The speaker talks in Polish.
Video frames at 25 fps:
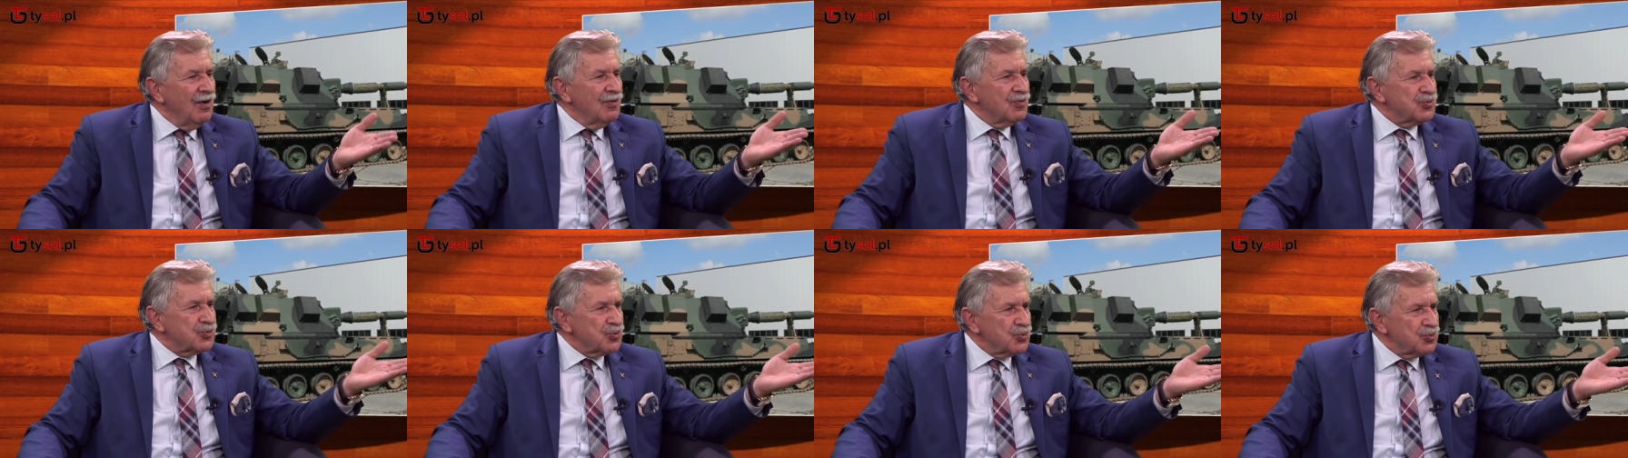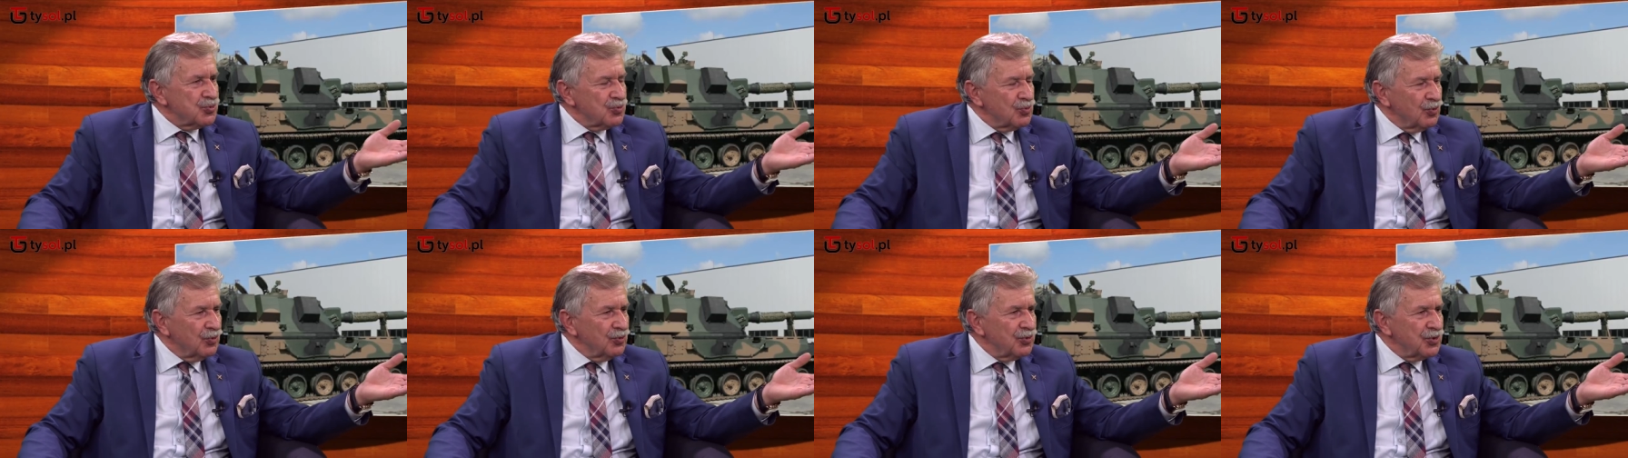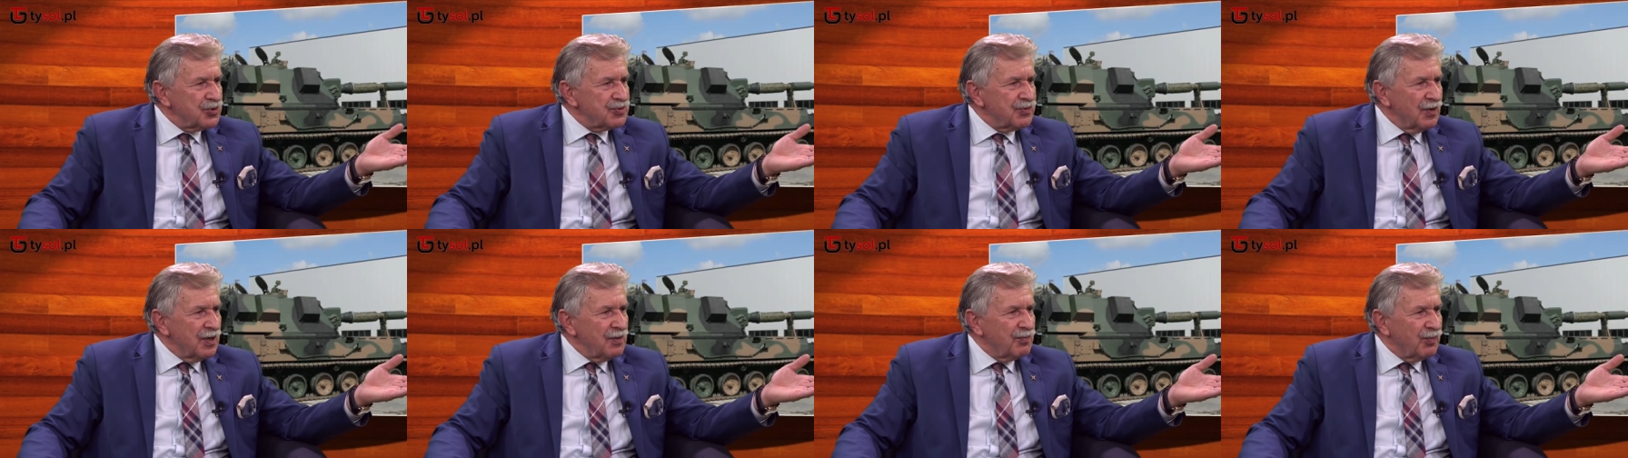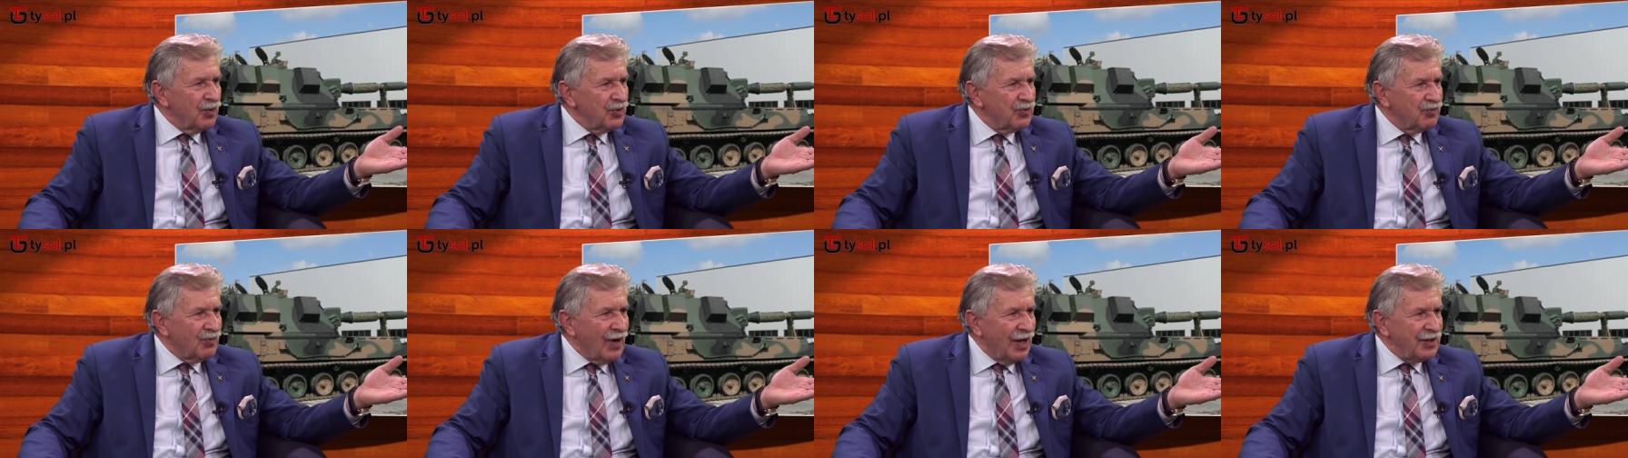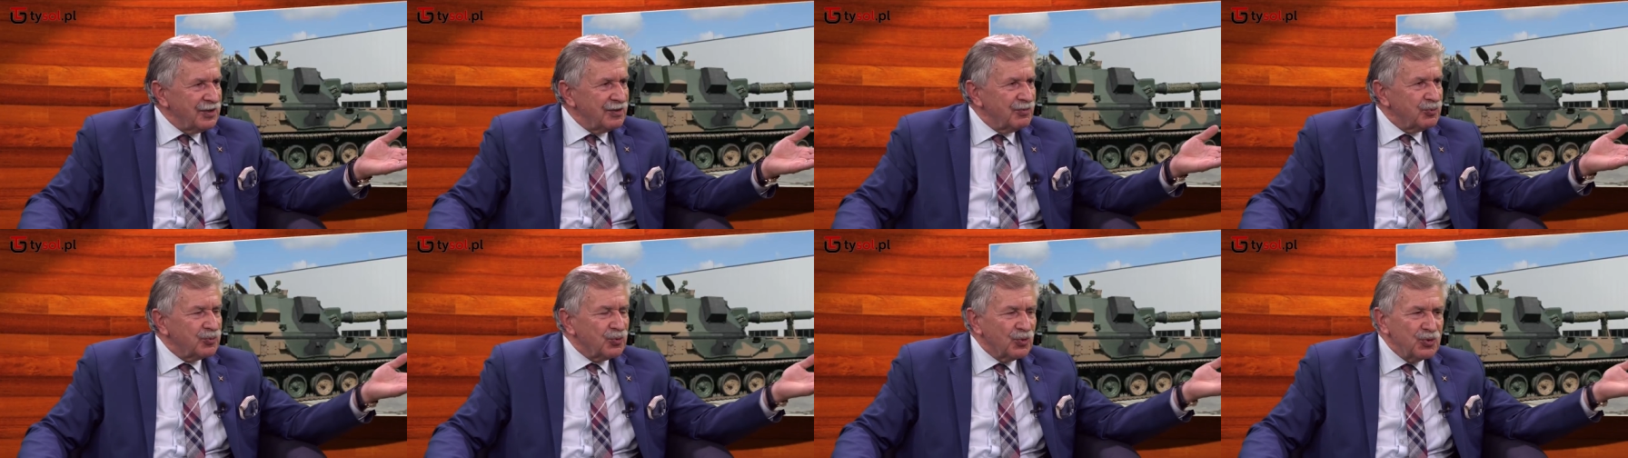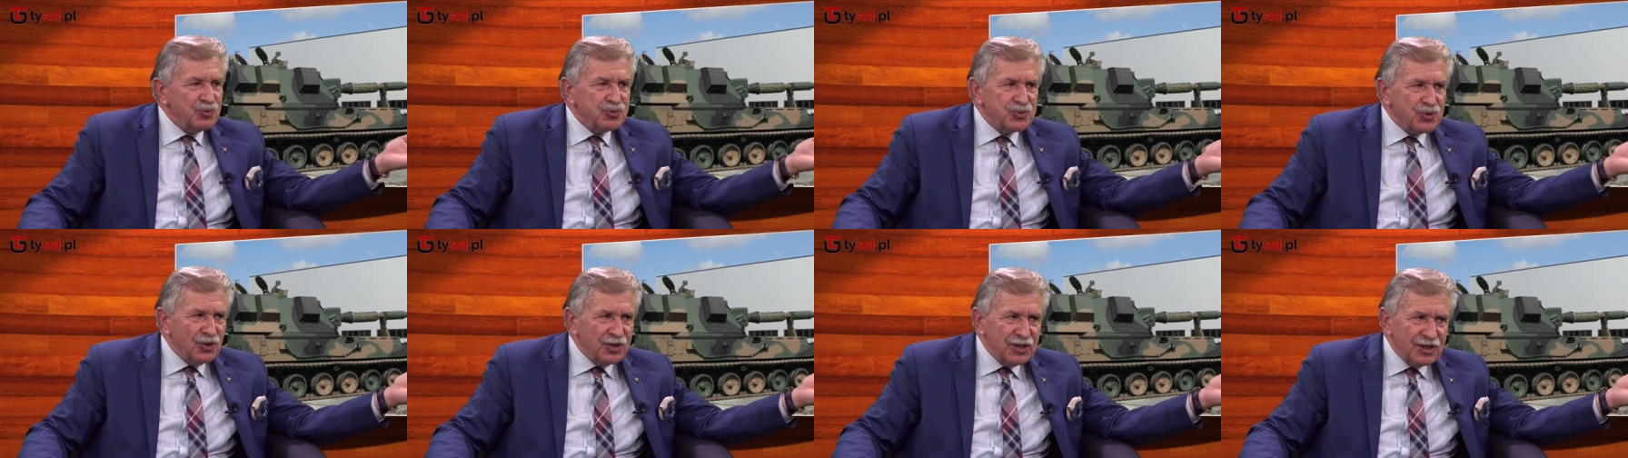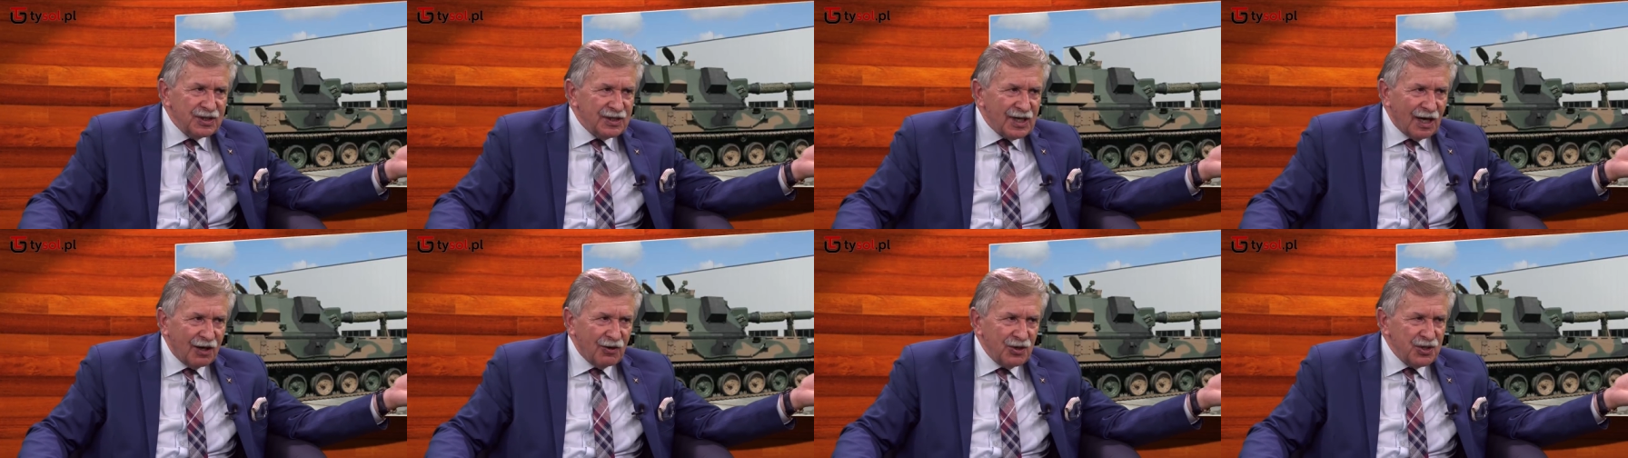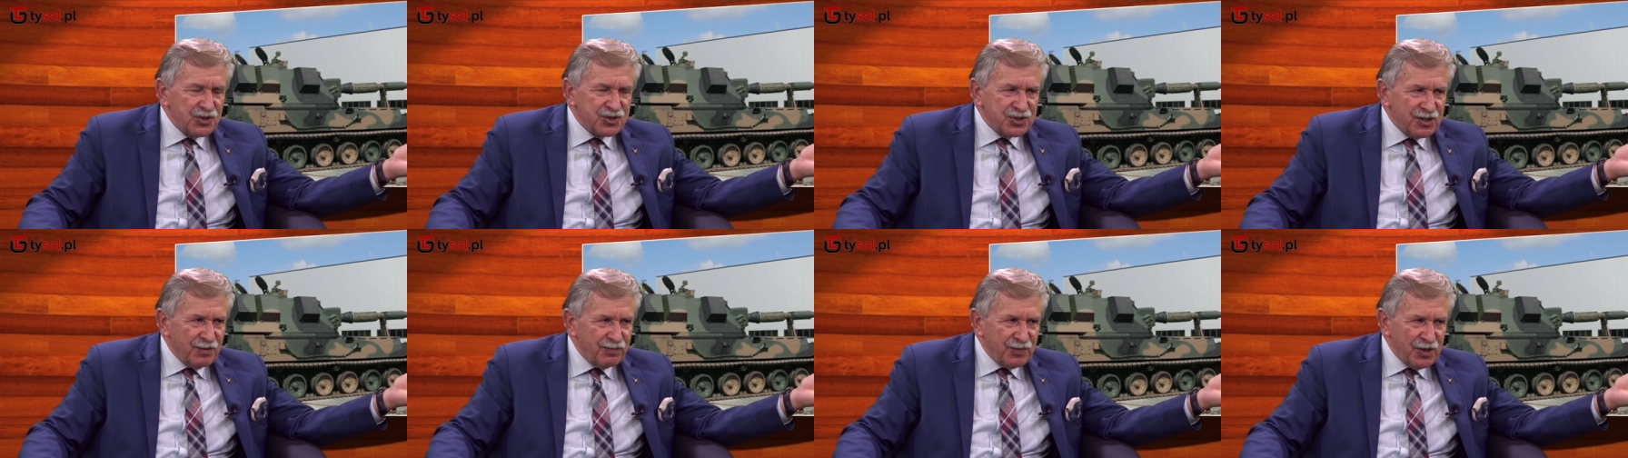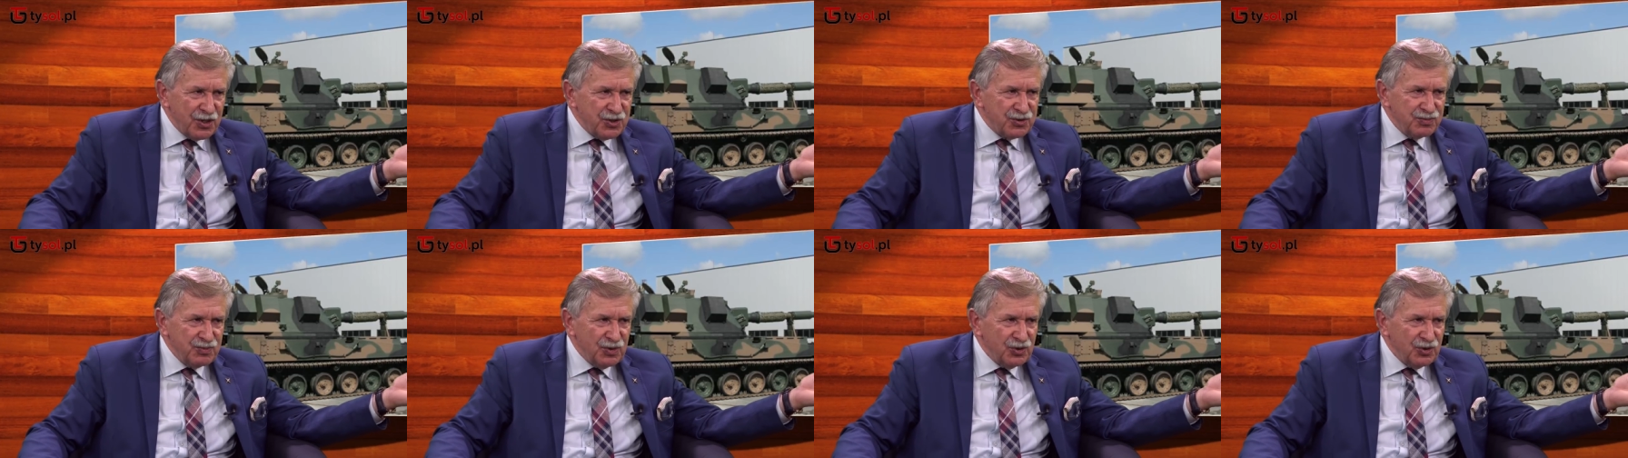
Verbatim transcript: w stosunku do swoich podwładnych, który co innego jeszcze pięć